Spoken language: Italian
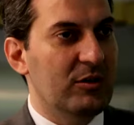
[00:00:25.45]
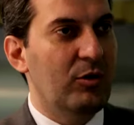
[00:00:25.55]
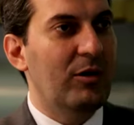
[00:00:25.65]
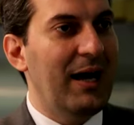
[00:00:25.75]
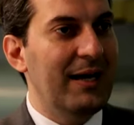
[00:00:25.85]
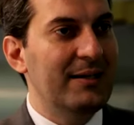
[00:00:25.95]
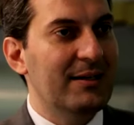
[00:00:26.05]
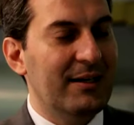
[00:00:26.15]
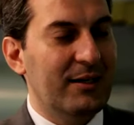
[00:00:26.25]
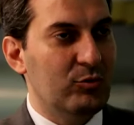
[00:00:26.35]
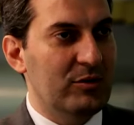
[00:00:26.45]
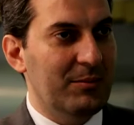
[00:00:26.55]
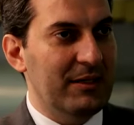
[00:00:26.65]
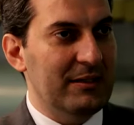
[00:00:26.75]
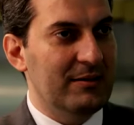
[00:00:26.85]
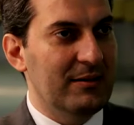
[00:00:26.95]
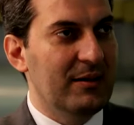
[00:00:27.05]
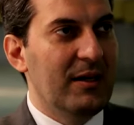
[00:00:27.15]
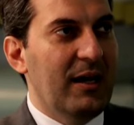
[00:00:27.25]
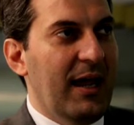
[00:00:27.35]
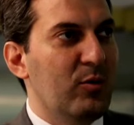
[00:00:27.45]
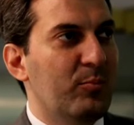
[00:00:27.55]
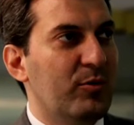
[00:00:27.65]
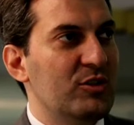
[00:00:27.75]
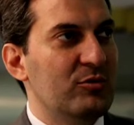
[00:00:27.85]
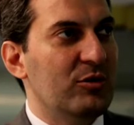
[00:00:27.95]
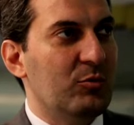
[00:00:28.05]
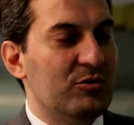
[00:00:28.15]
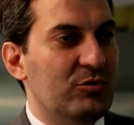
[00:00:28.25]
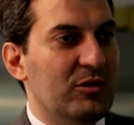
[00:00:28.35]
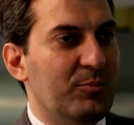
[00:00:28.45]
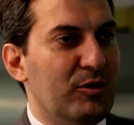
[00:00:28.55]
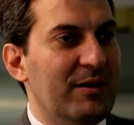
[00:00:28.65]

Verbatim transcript: online gratuitamente. È un progetto di questo tipo, di